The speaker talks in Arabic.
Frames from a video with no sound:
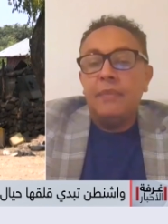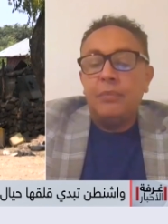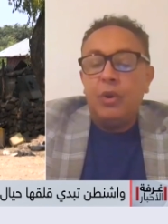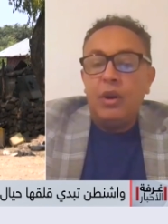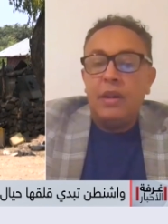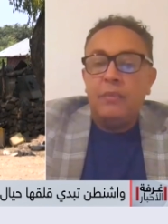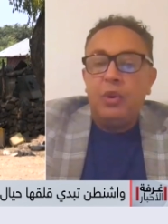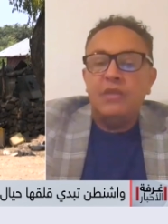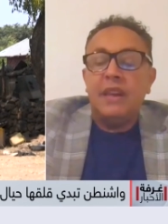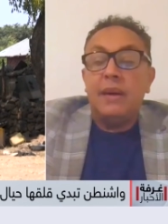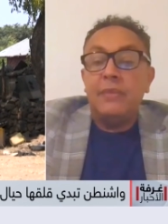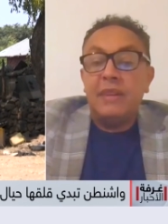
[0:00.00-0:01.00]
البعد
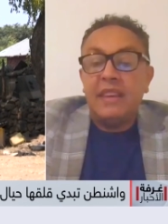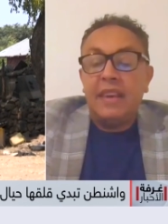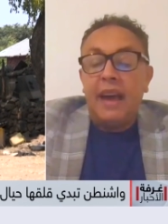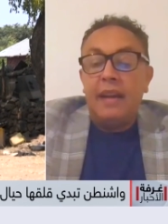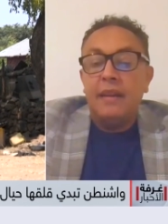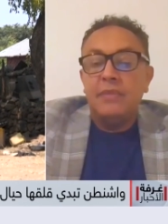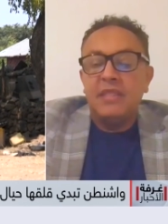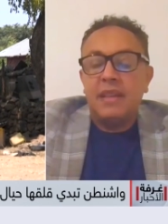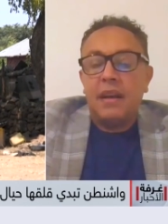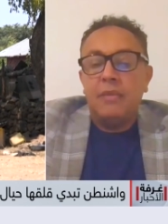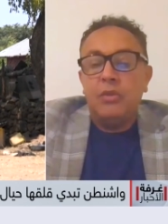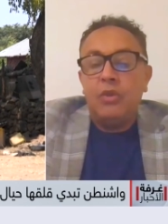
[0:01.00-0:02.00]
الأمريكي عن
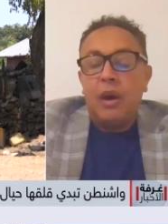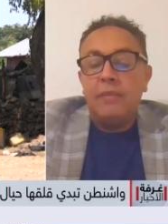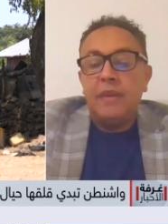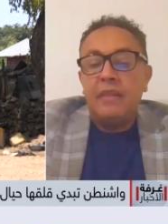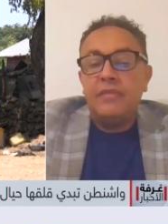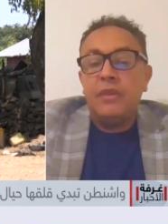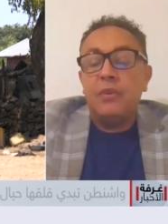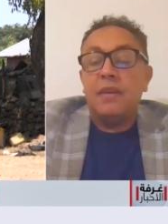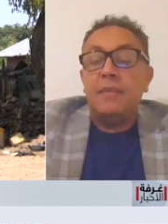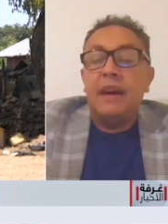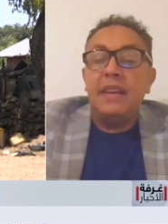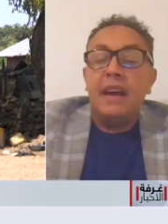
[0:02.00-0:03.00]
المنطقة منذ عام
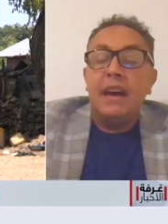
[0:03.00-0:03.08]
2008